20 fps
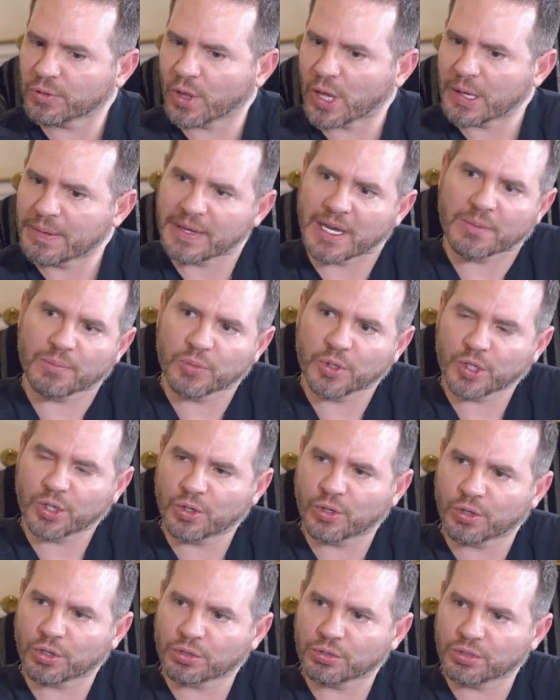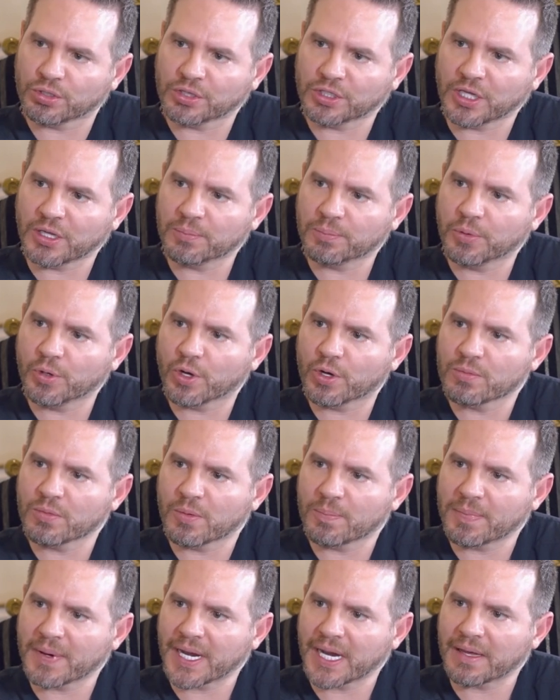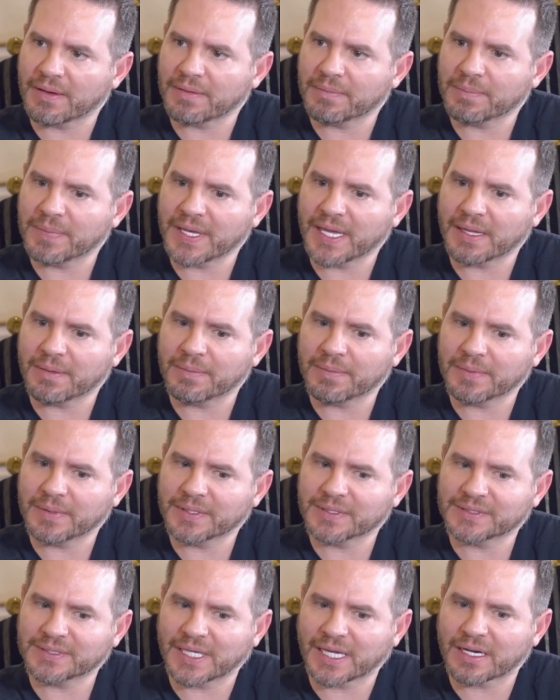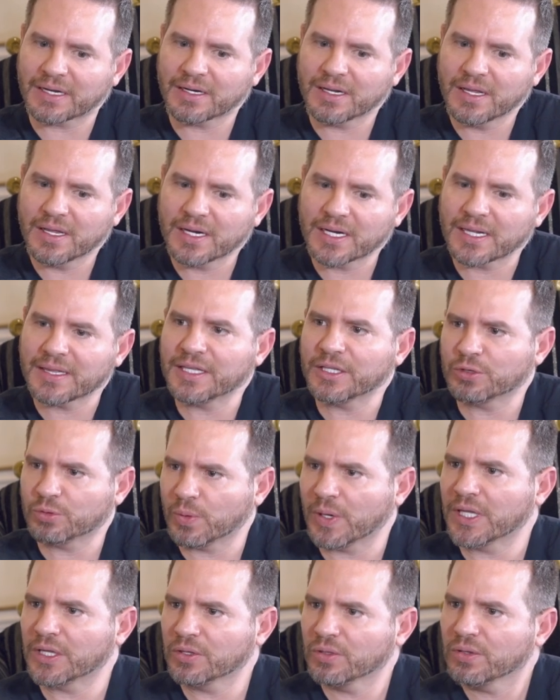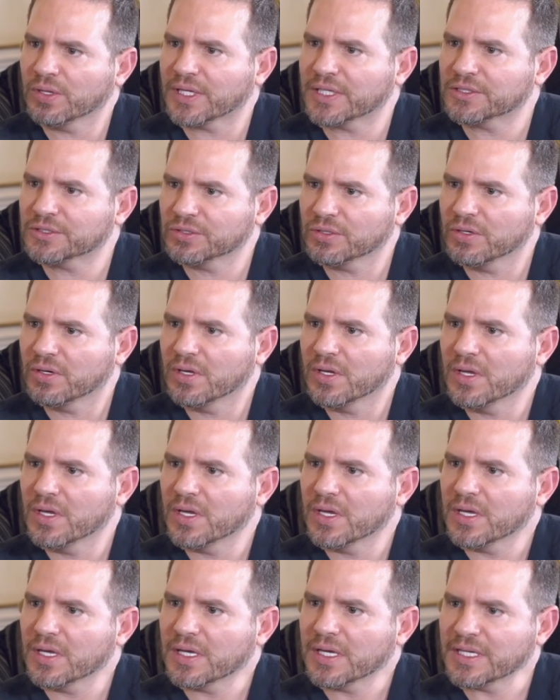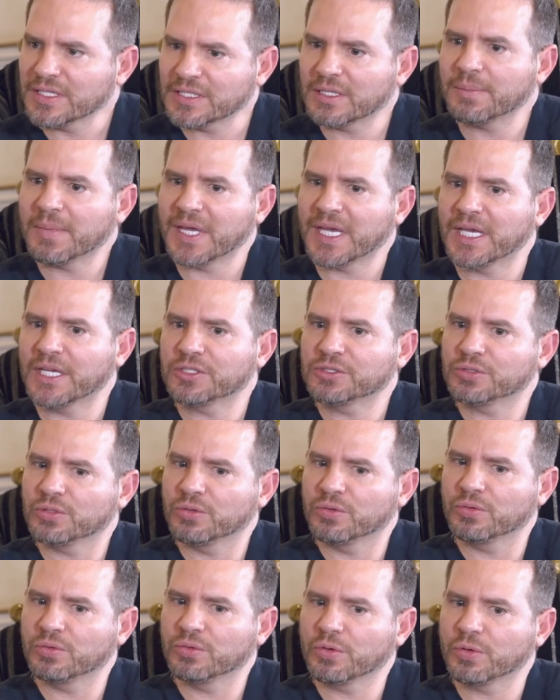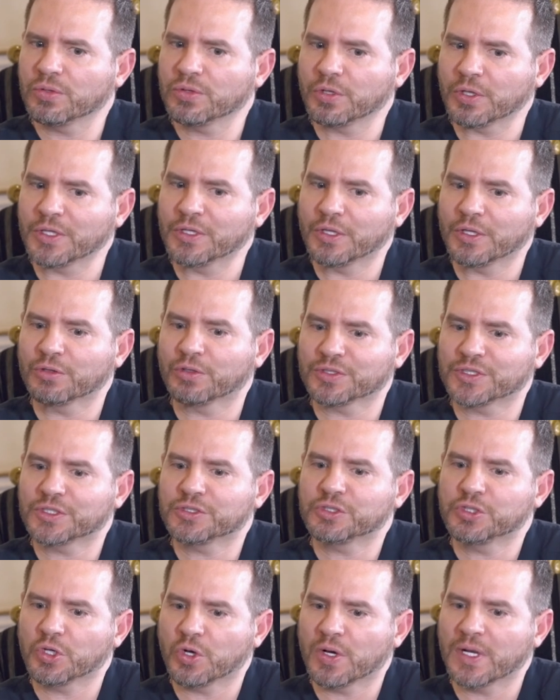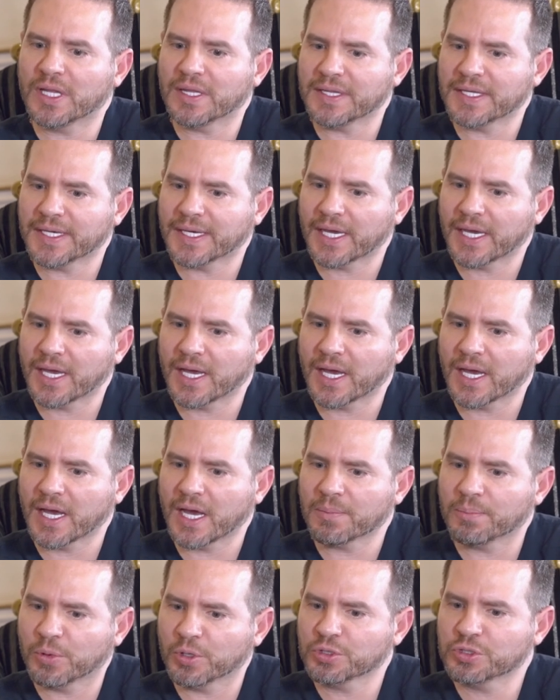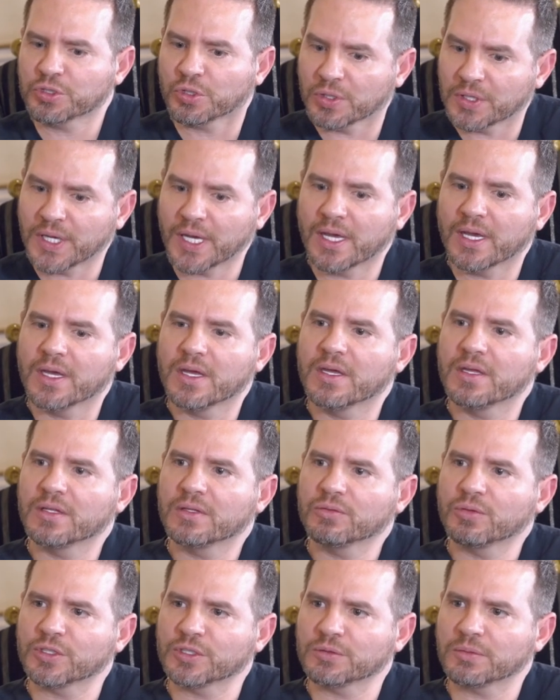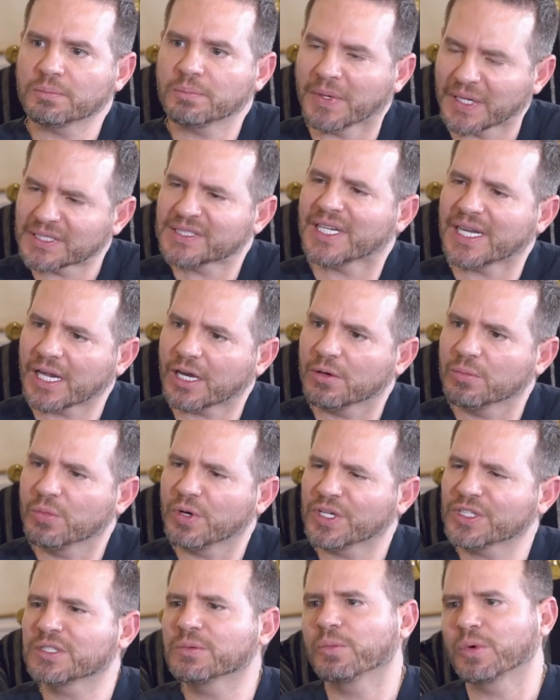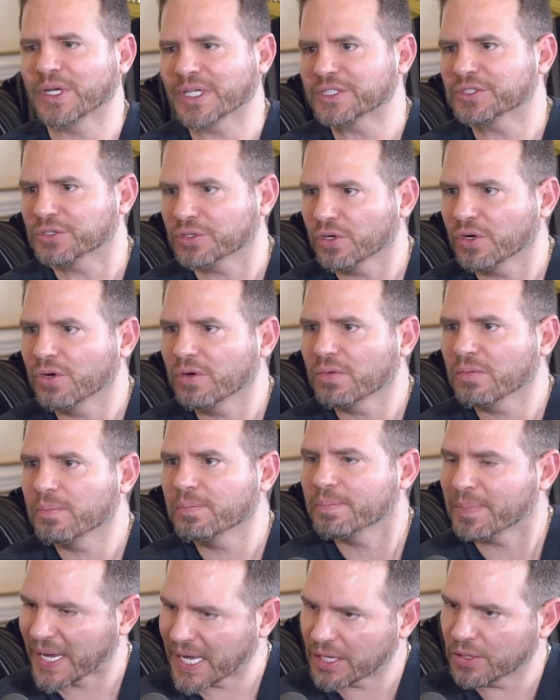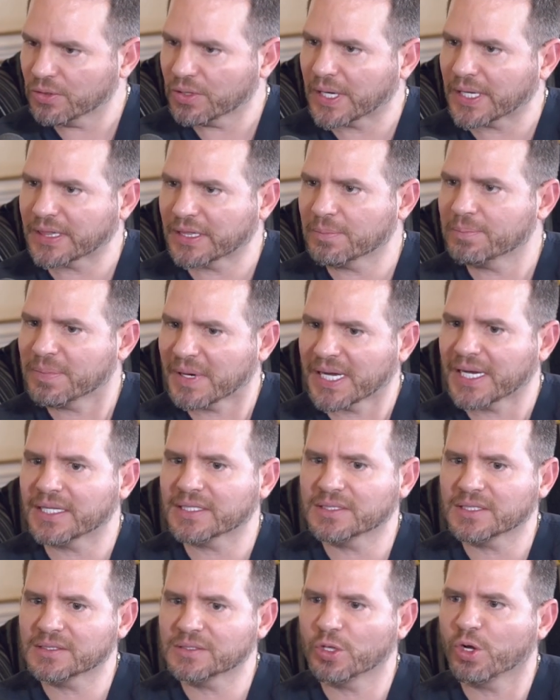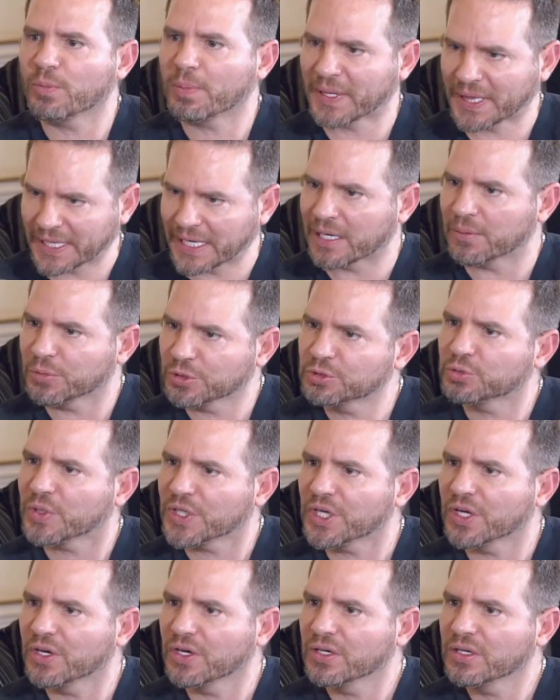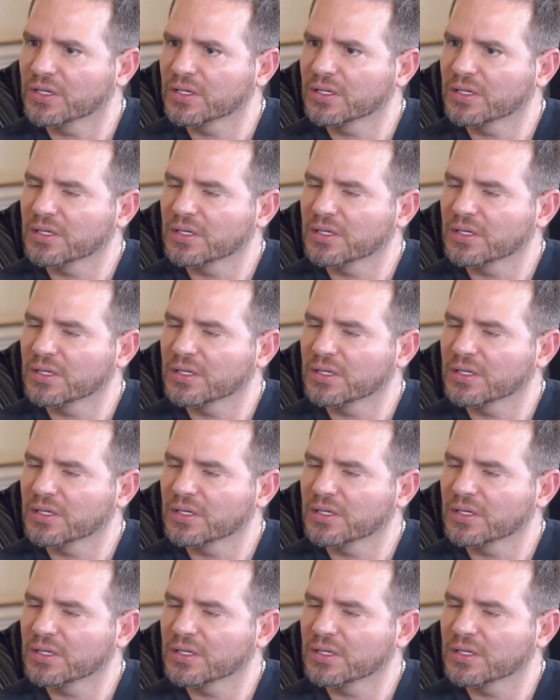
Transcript: todavía muy corto el tiempo como para estar redituando de eso. Sí. Y se me hizo un, Entonces yo le dije a, Poncho, oye, entonces Marcela como que se molestó, pero ¿qué te parece si lo platicamos tú y yo?